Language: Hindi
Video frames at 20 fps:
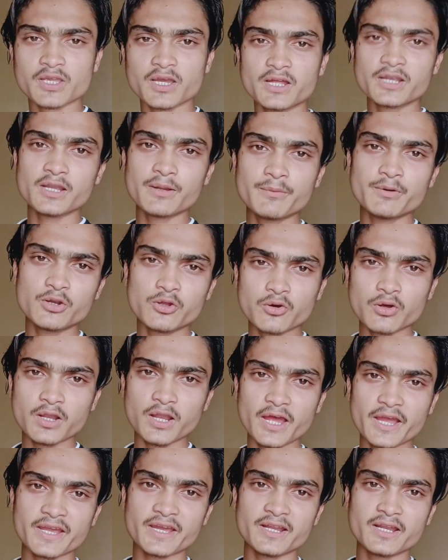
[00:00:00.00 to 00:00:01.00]
क्या करना वीडियो को
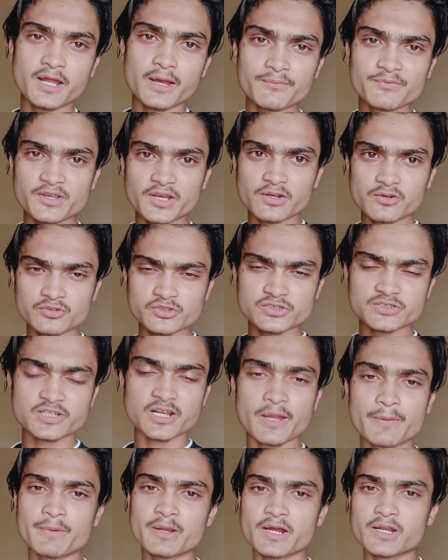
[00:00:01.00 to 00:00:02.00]
लाइक करना आप चैनल को
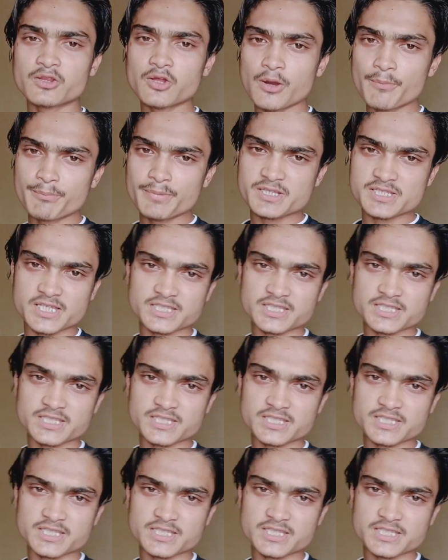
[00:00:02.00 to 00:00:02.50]
सब्सक्राइब नहीं करते आप भी